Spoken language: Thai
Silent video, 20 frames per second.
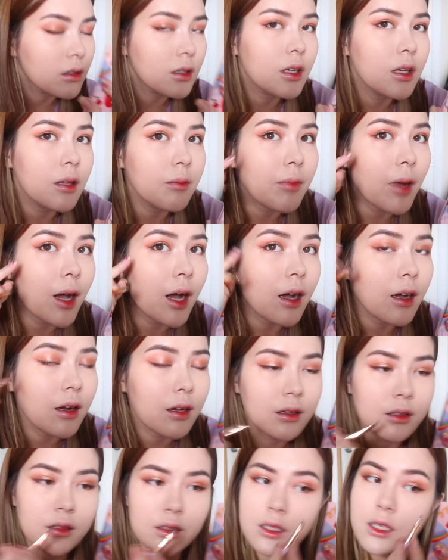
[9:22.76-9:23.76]
เห็นปะ
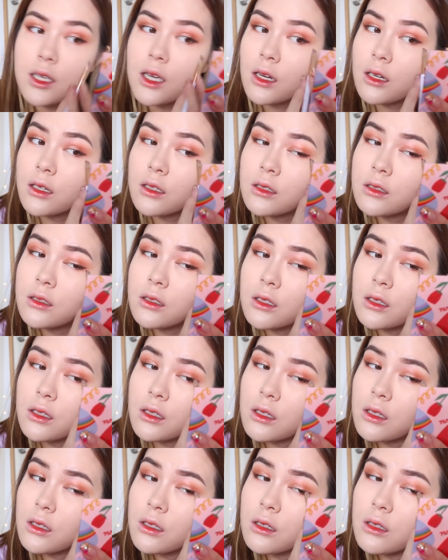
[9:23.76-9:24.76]
เกี่ยวขึ้นอย่าง
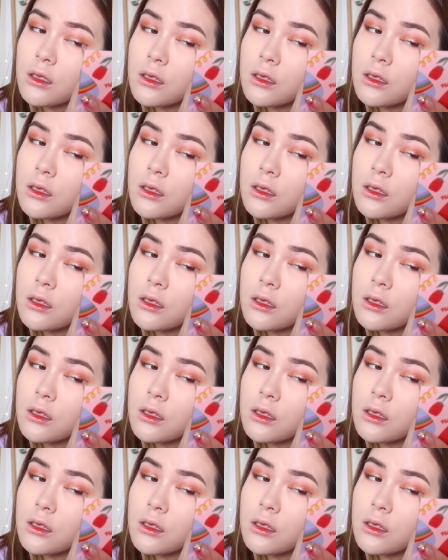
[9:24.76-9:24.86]
นี้